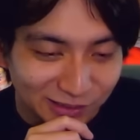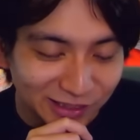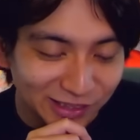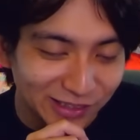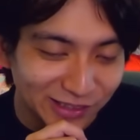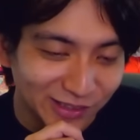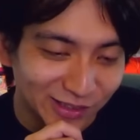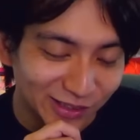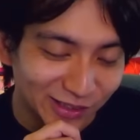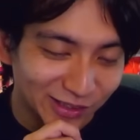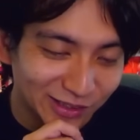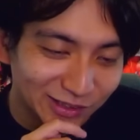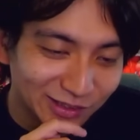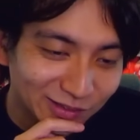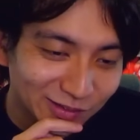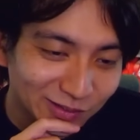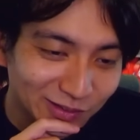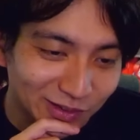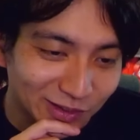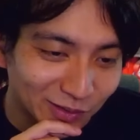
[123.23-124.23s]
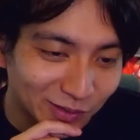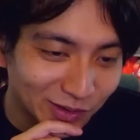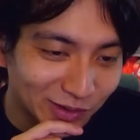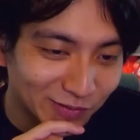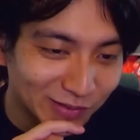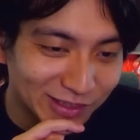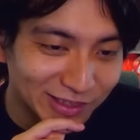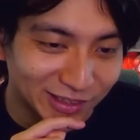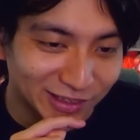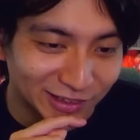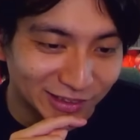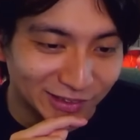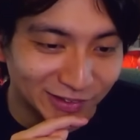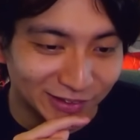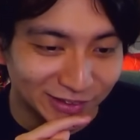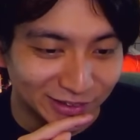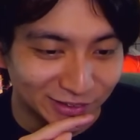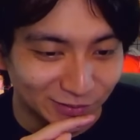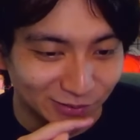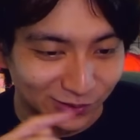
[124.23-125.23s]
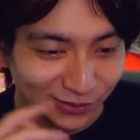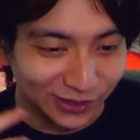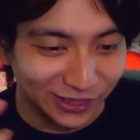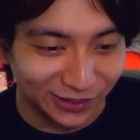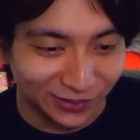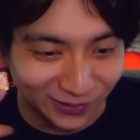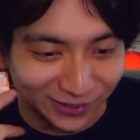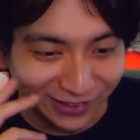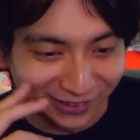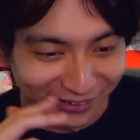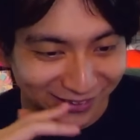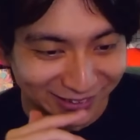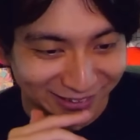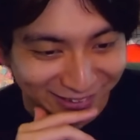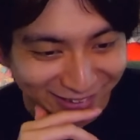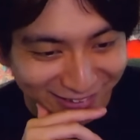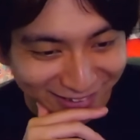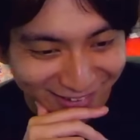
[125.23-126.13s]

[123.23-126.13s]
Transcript: 畿の最近なんか優しそうな顔になりましたねって言われたらもうずっとやろうかな